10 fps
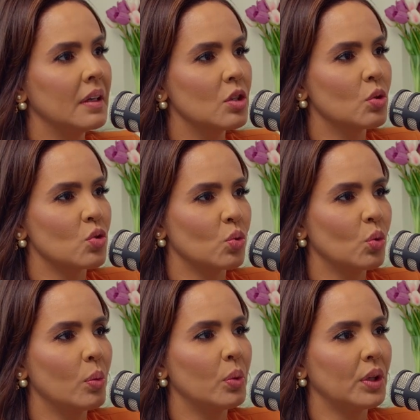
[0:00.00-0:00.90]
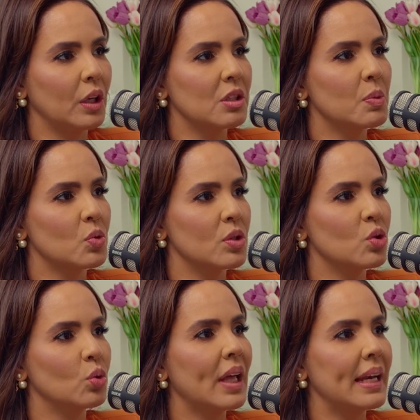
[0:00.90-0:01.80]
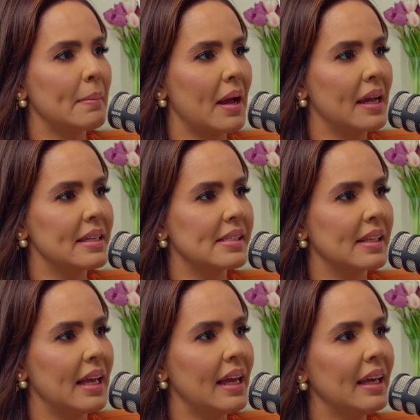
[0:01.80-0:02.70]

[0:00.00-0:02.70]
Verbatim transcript: Isso ajudou um pouquinho as pessoas estudarem mais, mais né?